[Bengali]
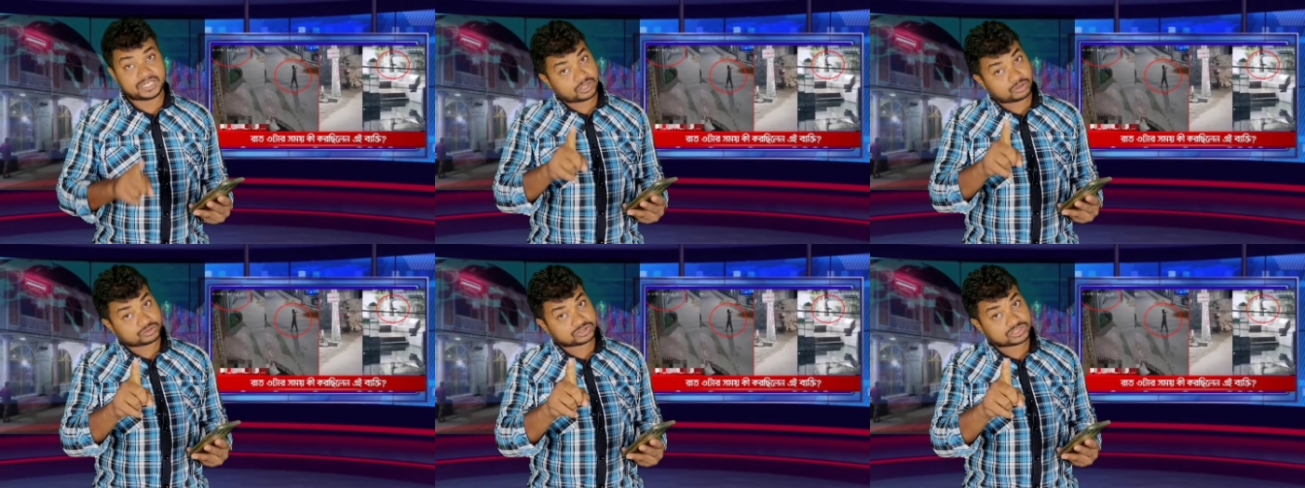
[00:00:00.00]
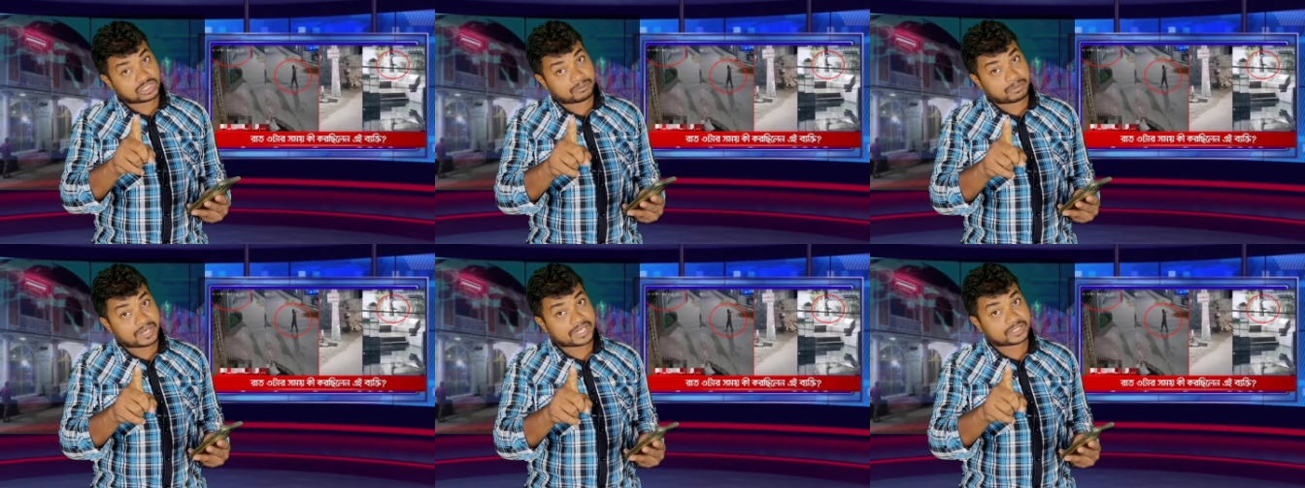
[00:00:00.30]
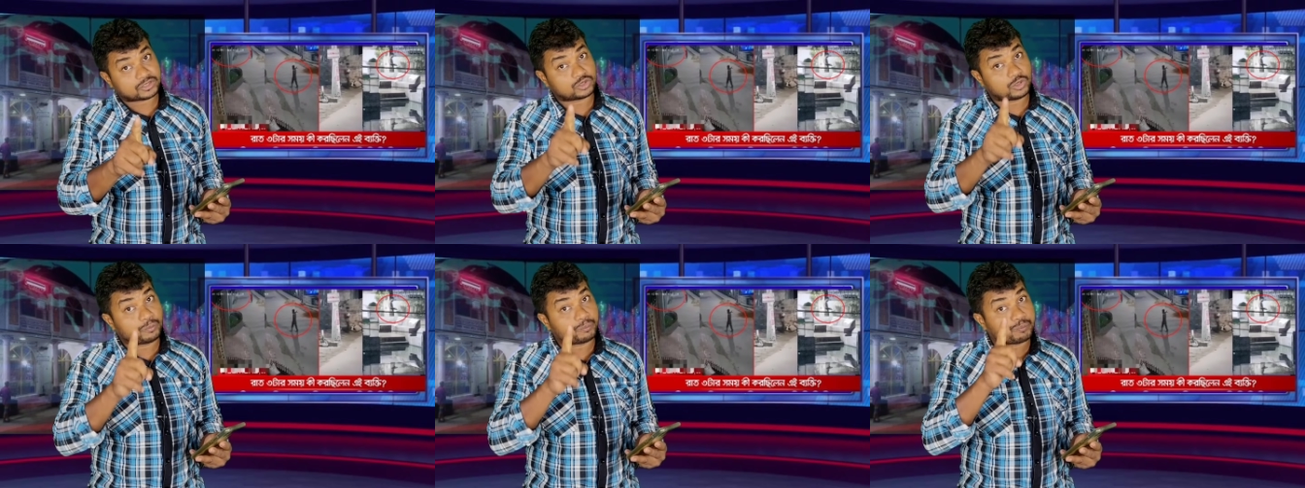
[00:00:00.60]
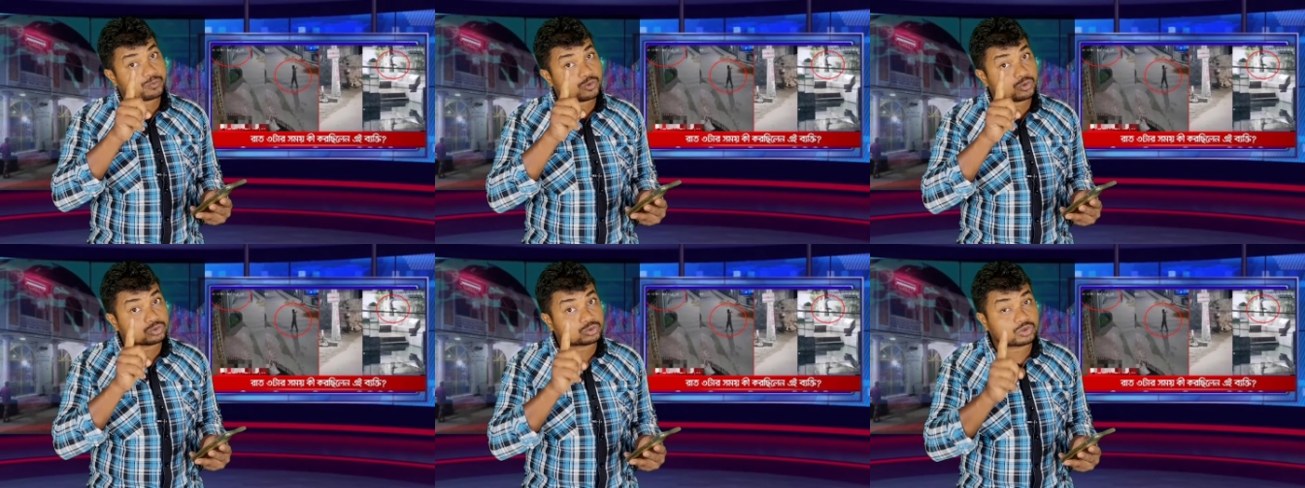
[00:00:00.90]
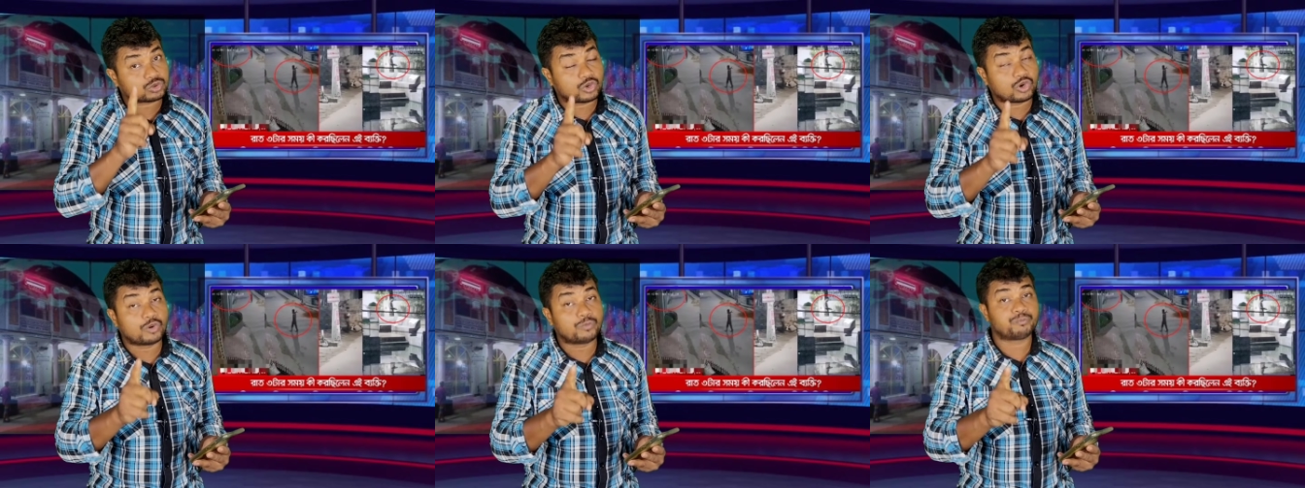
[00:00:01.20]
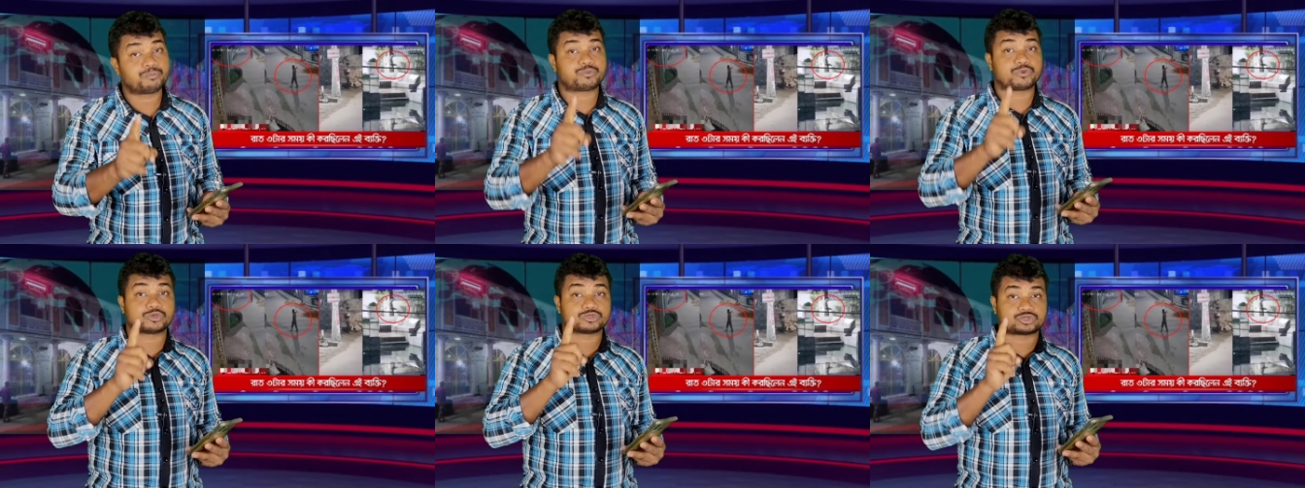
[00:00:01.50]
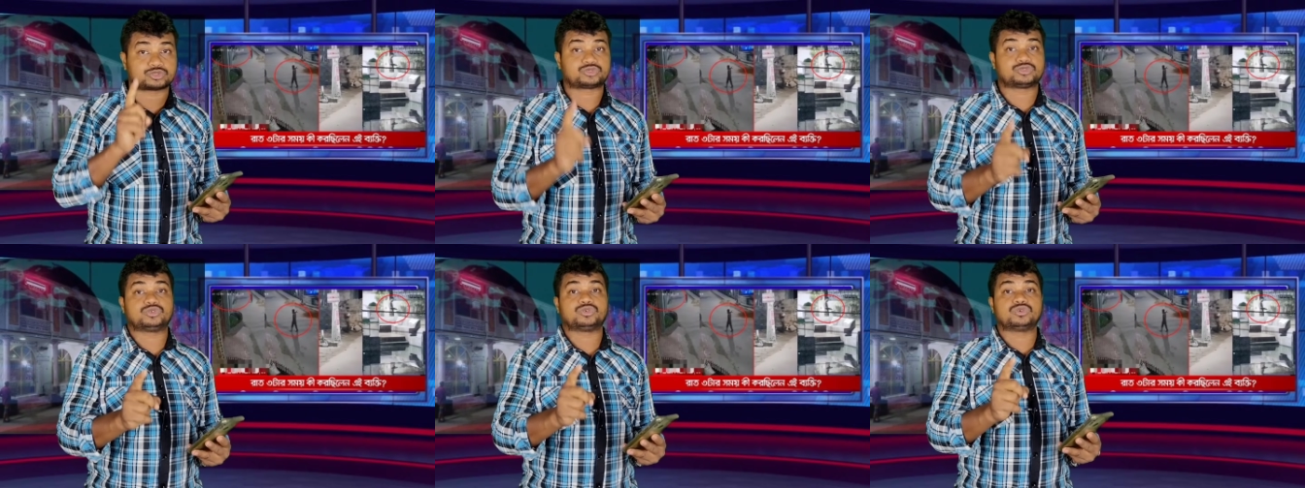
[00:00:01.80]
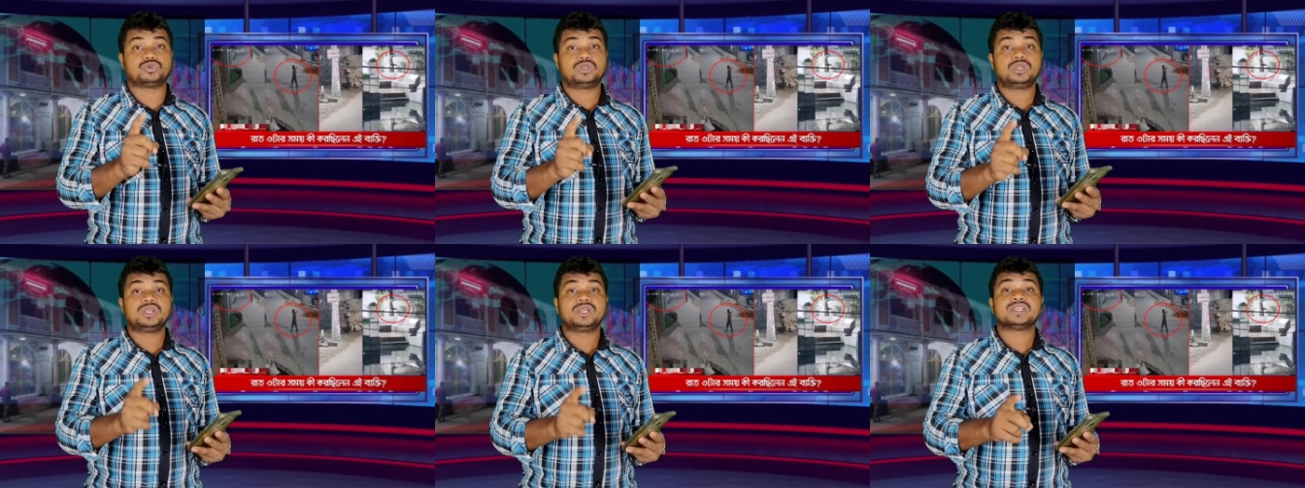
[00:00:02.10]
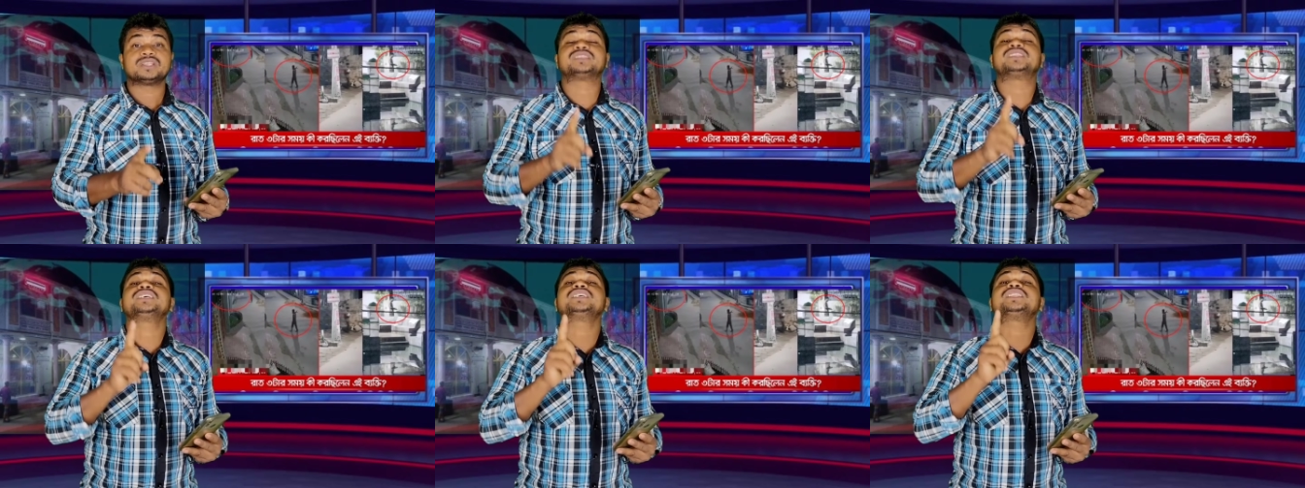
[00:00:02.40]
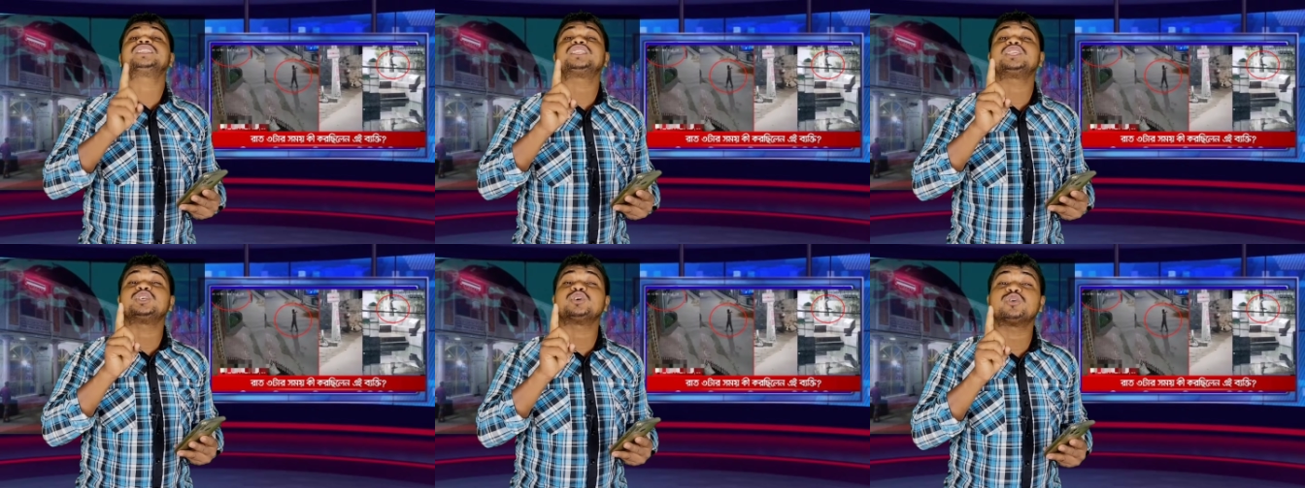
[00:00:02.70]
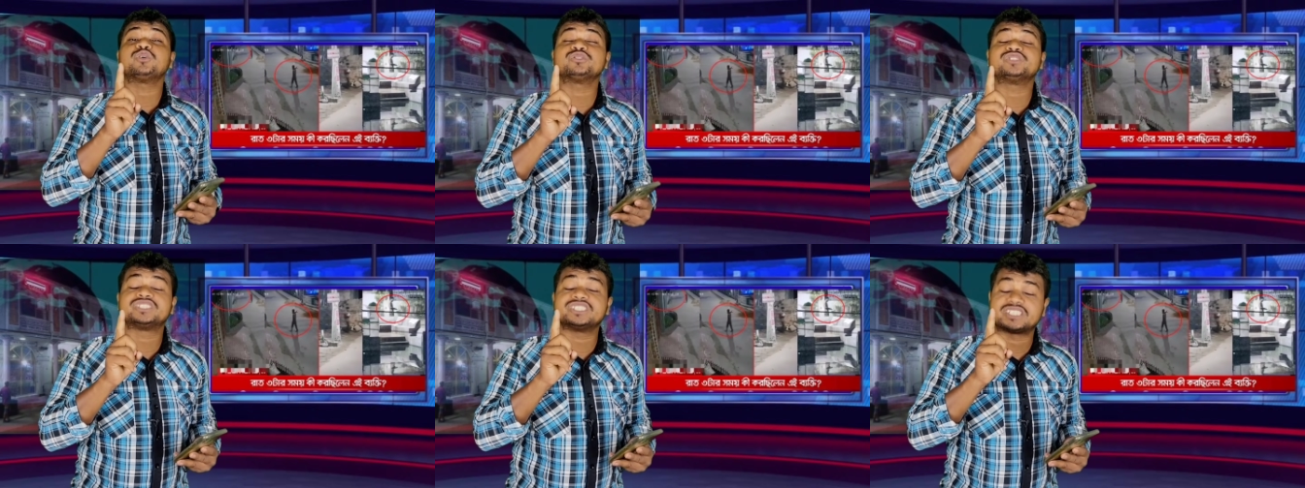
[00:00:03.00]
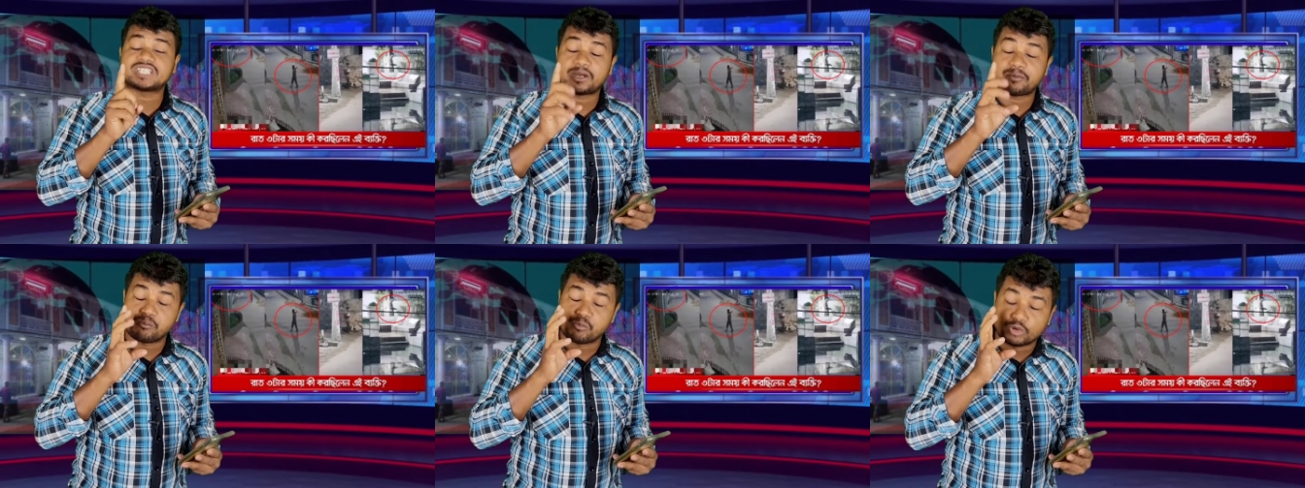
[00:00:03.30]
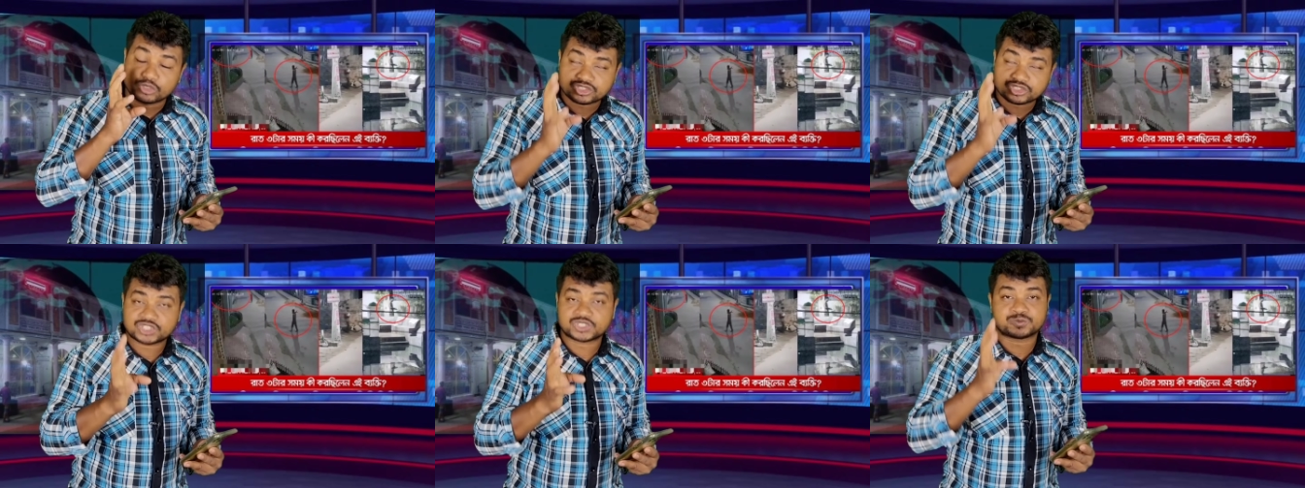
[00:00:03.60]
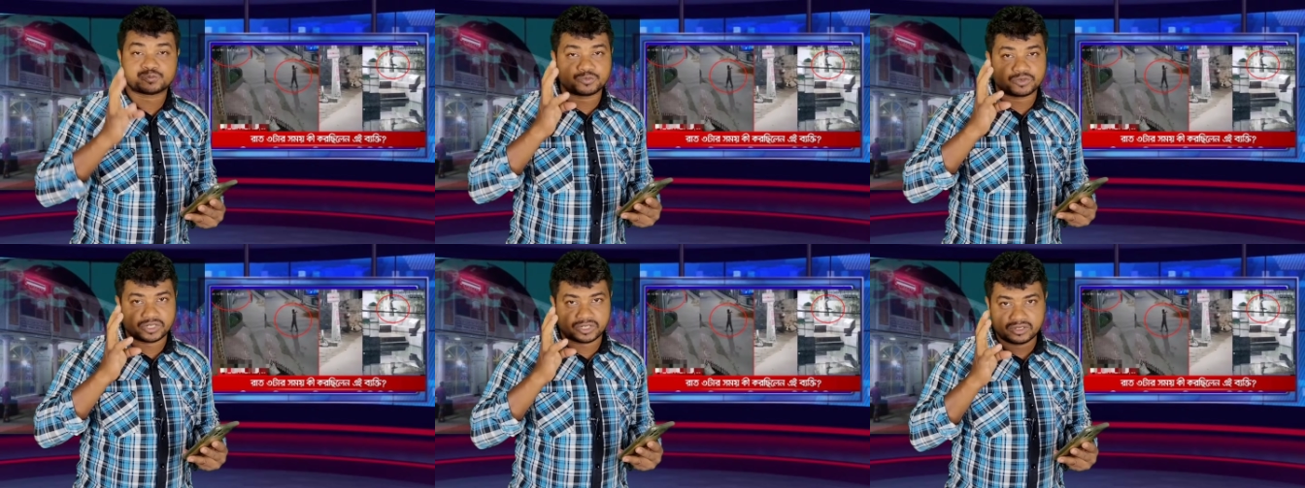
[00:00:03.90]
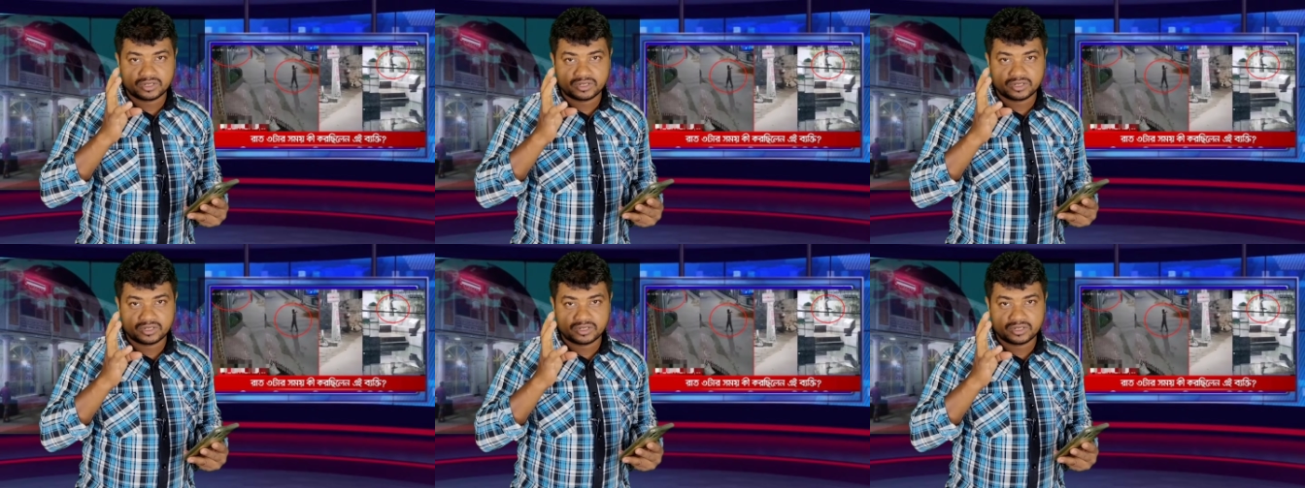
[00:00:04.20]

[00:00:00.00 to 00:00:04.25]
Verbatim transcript: এটা হচ্ছে আমার একদম প্রথম প্রশ্ন দ্বিতীয় যেটা মোস্ট